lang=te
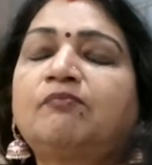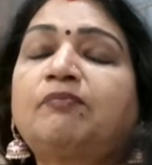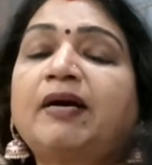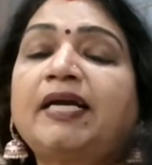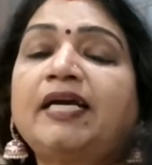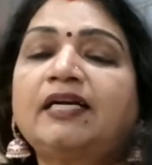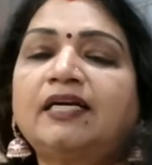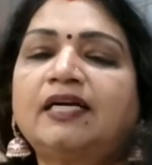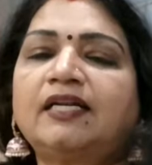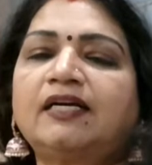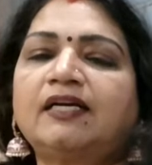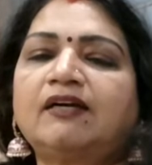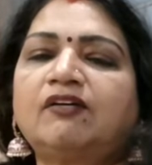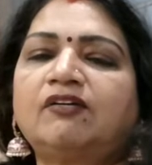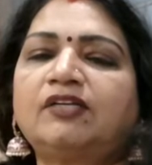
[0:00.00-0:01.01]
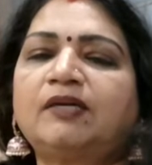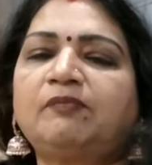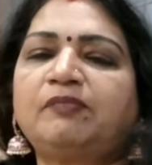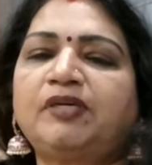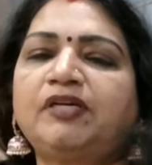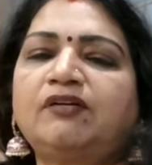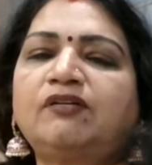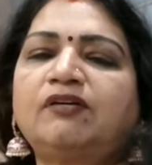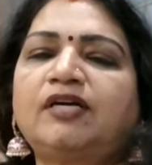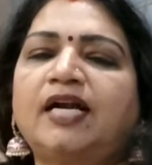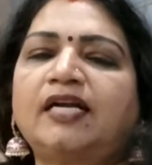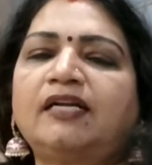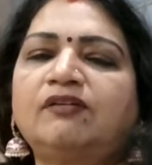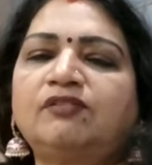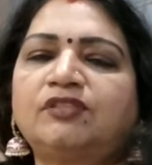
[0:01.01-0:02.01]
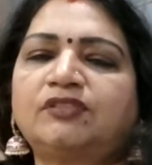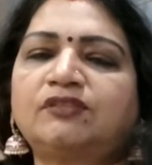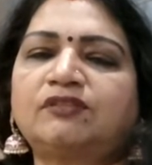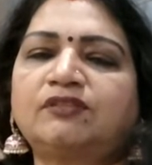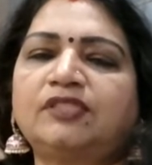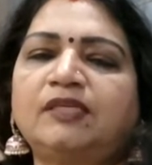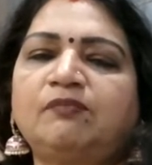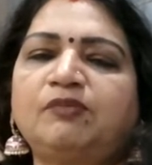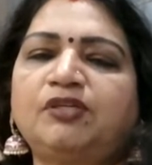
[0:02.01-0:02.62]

భయంకరంగా ఉన్నాయి మీకు గండం వస్తుంది